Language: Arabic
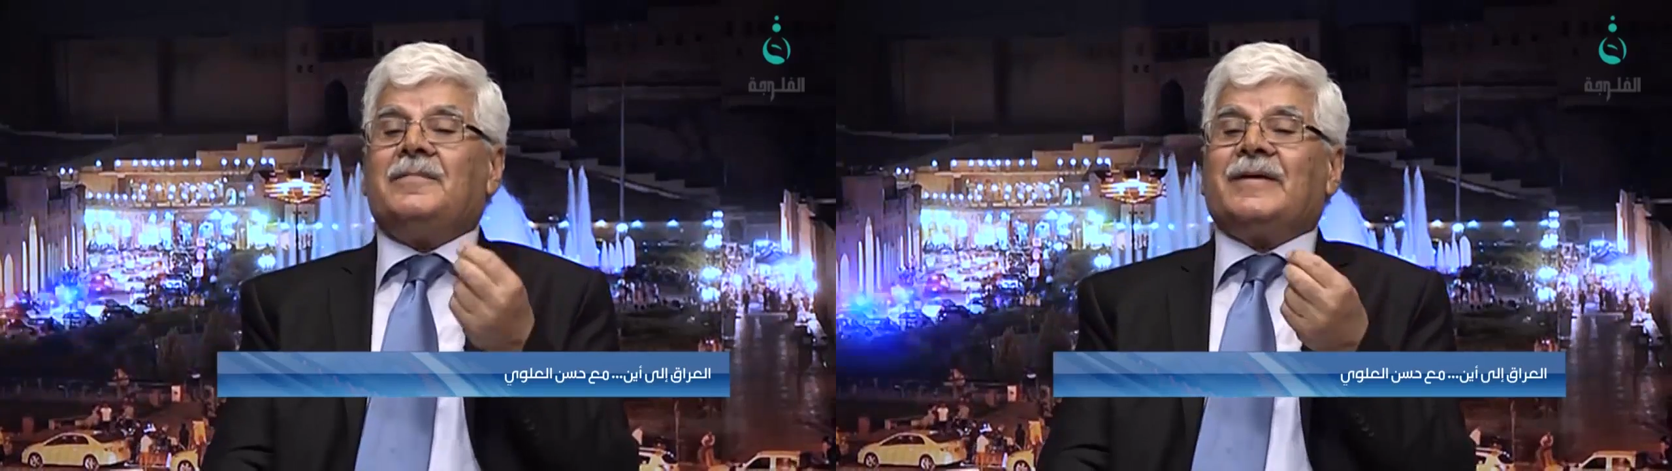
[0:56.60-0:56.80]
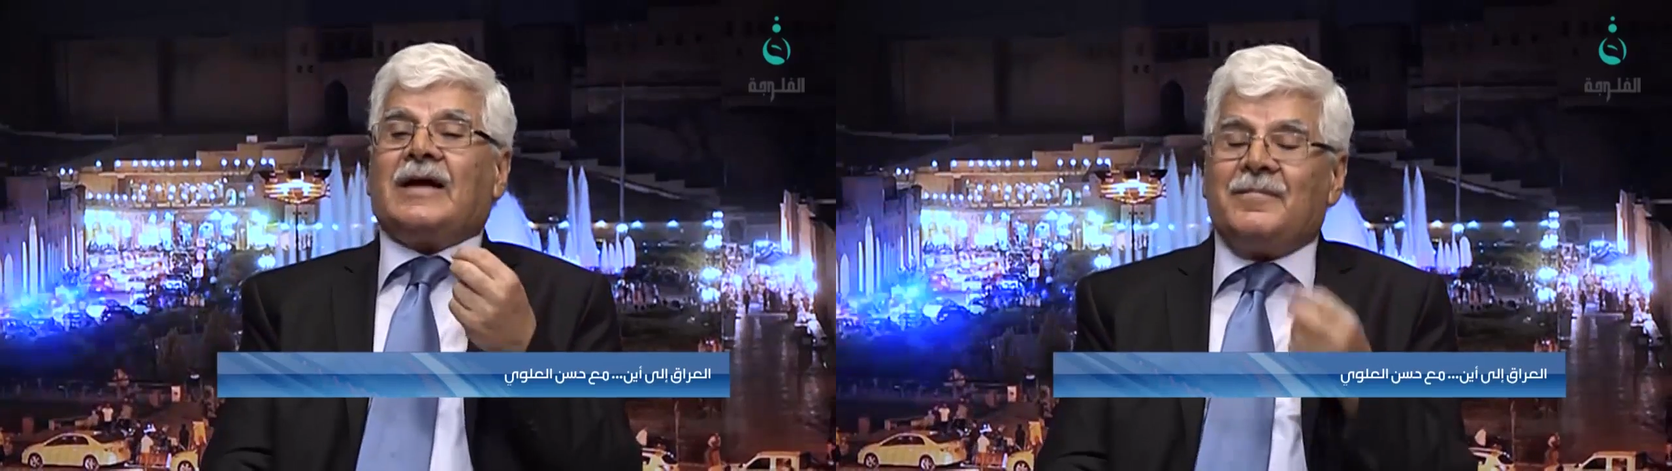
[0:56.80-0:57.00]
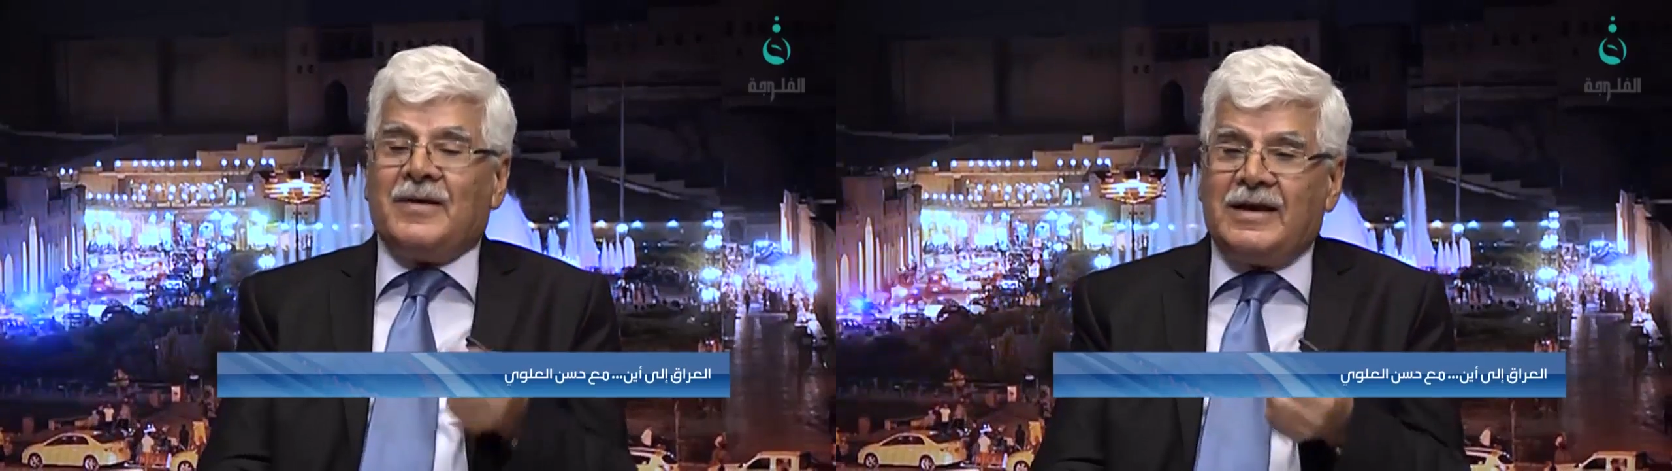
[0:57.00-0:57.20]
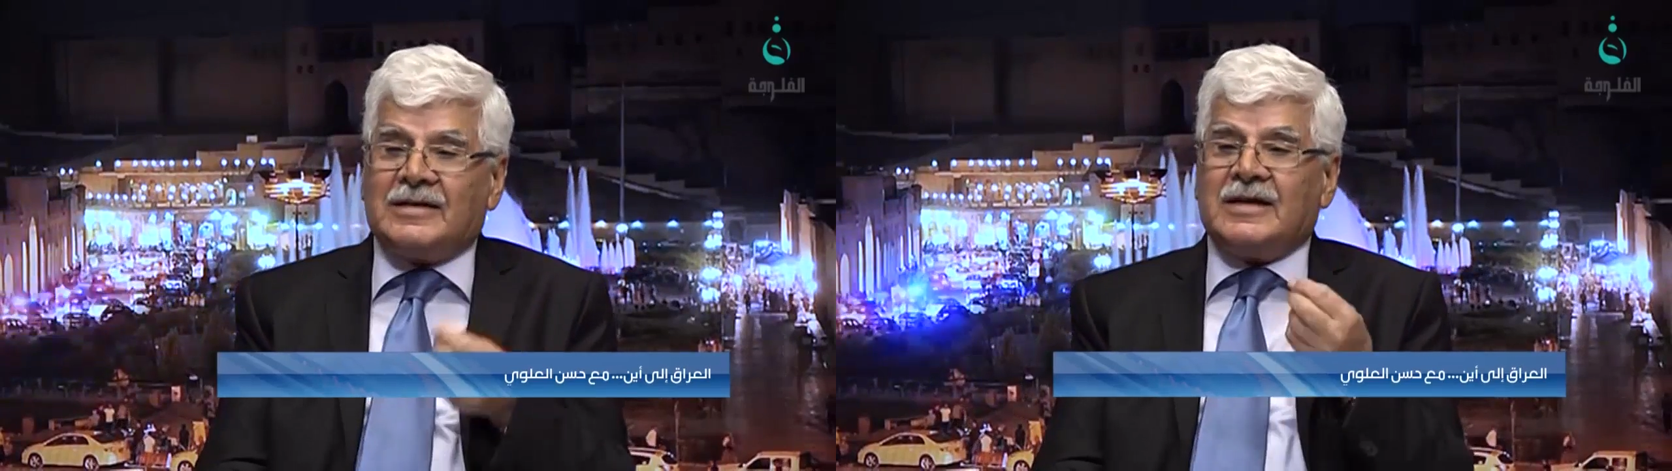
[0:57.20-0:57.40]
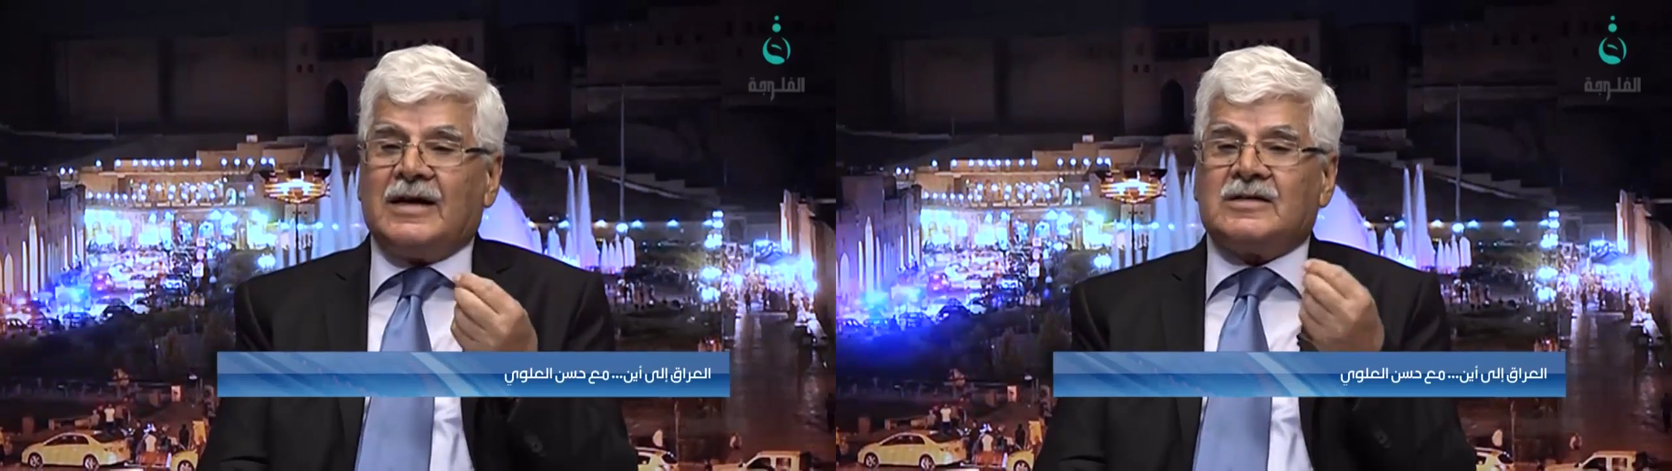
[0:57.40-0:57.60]
عمليه
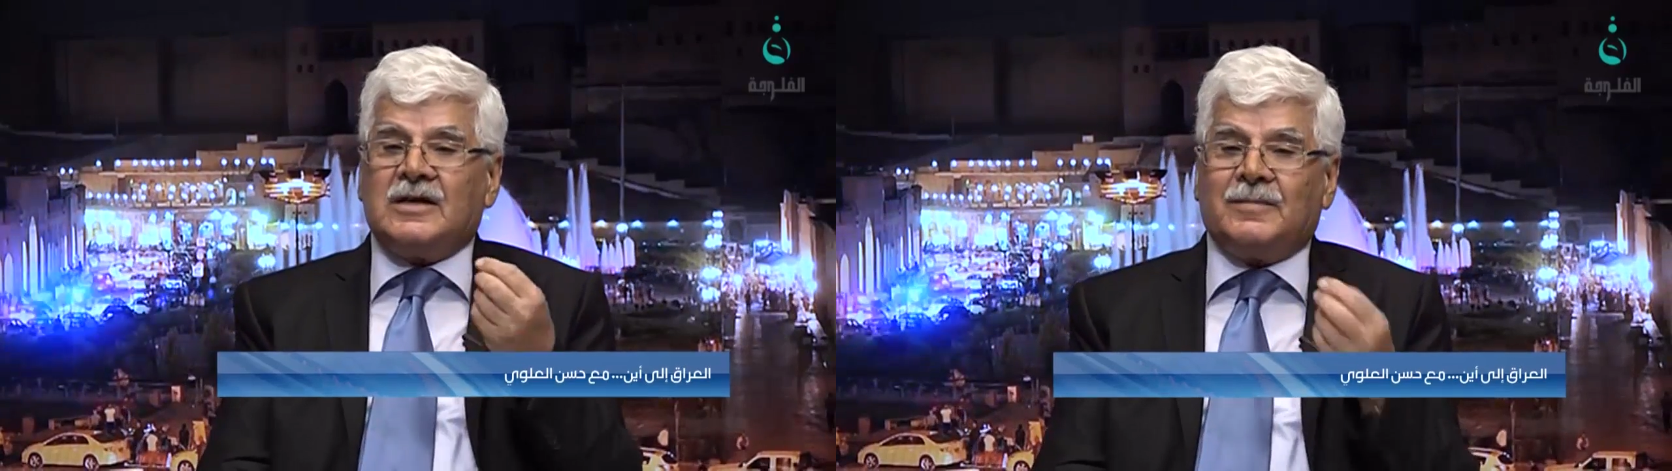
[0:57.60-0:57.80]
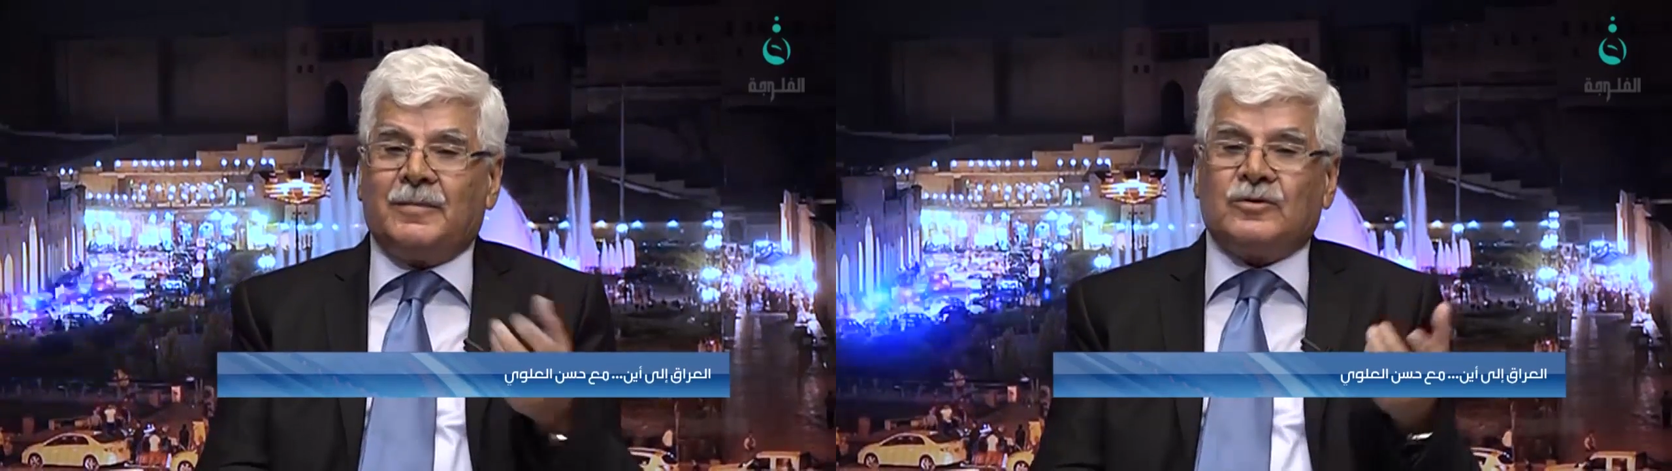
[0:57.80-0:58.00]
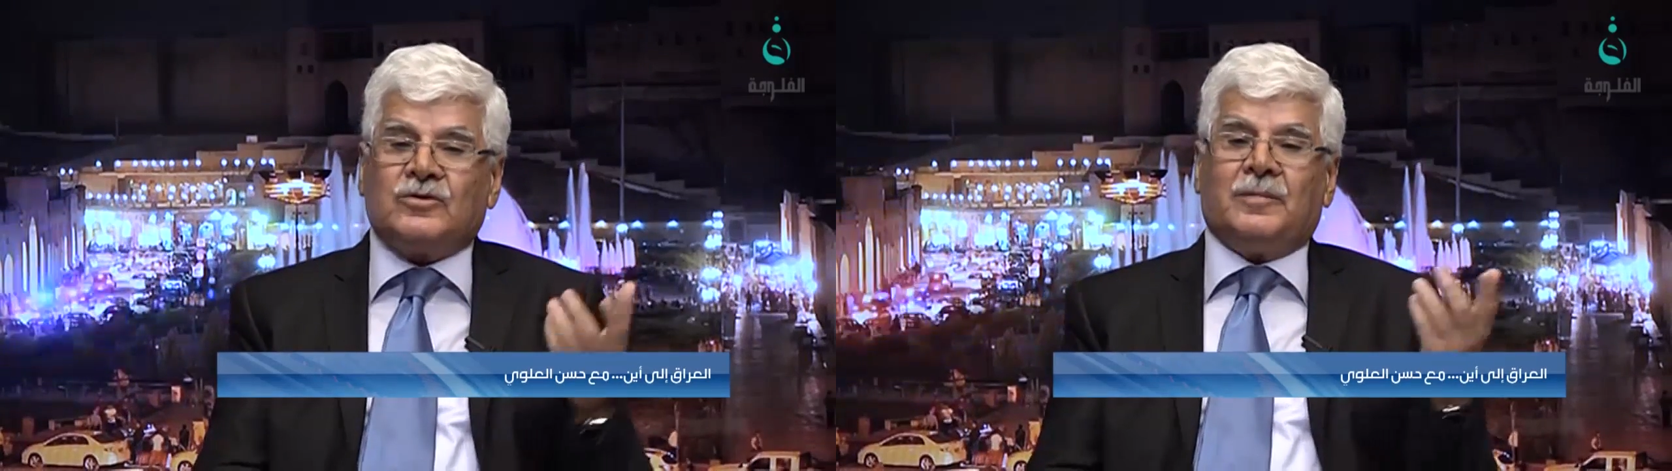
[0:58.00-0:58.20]
سياسيه ما موجوده